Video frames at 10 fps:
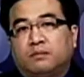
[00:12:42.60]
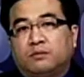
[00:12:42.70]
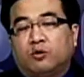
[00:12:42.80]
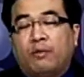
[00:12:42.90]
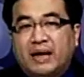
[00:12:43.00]

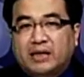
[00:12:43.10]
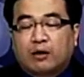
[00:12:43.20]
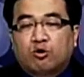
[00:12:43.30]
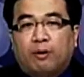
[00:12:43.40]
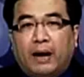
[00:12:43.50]
我没讲
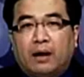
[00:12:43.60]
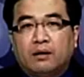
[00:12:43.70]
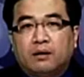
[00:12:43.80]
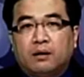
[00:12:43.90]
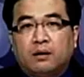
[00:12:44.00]
错吧？
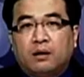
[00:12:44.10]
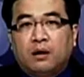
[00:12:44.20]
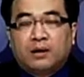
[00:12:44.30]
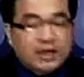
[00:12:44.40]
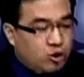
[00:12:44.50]

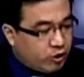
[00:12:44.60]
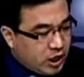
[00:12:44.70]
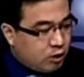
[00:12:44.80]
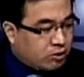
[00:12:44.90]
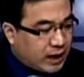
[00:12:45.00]
那九
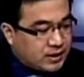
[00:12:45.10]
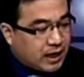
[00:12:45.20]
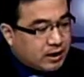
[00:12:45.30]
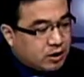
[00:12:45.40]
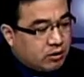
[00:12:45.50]
一一五弹上
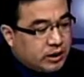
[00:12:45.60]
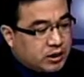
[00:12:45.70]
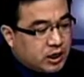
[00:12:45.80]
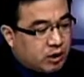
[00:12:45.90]
来之后，你这